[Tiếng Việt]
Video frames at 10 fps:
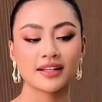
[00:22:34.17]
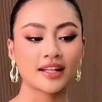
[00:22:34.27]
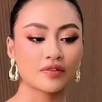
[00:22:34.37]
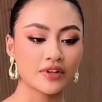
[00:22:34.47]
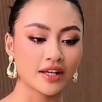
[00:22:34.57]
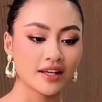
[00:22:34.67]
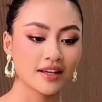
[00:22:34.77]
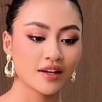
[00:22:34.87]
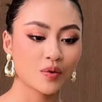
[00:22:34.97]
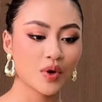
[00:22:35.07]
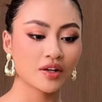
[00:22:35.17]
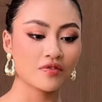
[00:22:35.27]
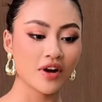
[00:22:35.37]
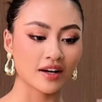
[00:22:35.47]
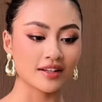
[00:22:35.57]
tại vì nguyên cái
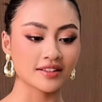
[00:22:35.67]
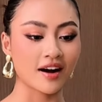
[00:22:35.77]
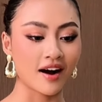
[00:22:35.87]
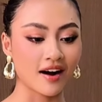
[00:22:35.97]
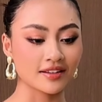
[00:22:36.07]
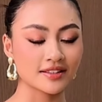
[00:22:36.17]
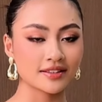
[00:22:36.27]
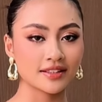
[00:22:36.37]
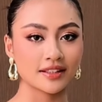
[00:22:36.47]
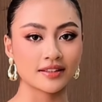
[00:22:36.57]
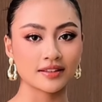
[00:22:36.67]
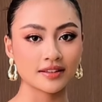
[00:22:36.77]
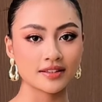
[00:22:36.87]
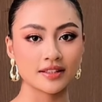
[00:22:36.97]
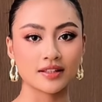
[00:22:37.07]
việc là chờ chị
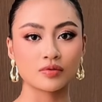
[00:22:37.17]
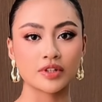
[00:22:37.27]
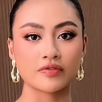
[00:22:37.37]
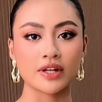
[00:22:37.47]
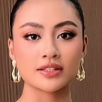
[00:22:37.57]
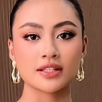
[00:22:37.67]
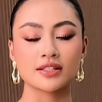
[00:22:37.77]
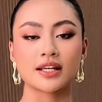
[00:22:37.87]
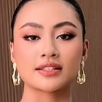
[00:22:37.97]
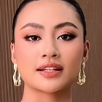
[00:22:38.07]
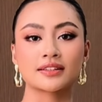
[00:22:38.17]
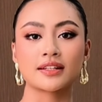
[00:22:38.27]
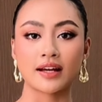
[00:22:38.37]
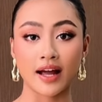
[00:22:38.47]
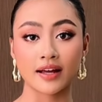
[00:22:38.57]
chị thông dịch viên chị dịch sang
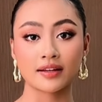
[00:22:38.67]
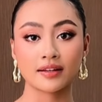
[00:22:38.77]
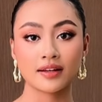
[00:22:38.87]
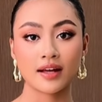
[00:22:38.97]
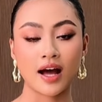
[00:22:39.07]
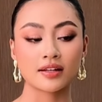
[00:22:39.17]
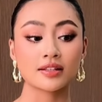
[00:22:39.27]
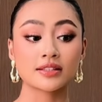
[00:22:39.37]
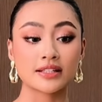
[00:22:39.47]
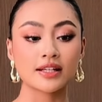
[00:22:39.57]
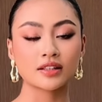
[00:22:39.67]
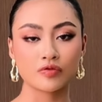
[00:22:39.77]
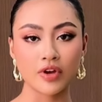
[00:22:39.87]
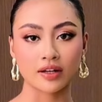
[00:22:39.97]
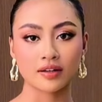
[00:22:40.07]
tiếng Anh à dịch sang
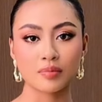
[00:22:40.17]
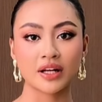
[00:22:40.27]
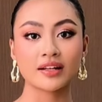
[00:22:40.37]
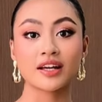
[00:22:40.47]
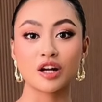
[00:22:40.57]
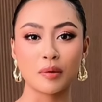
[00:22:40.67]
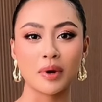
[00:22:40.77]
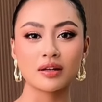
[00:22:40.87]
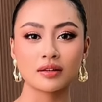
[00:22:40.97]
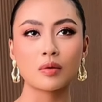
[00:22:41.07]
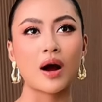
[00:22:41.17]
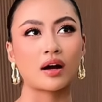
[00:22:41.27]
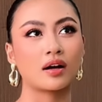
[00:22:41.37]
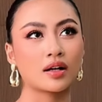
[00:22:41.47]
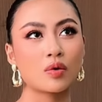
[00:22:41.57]
tiếng Việt mình đã thấy là mất
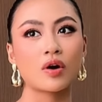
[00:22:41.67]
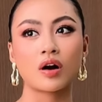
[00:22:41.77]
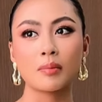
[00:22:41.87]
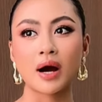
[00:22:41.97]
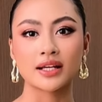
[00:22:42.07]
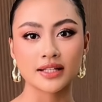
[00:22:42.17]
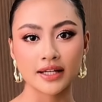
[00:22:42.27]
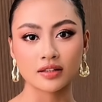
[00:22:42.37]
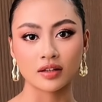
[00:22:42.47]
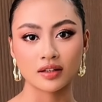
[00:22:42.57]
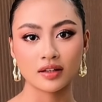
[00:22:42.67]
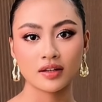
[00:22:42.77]
khoảng ở ờ, đâu đó là 10 giây rồi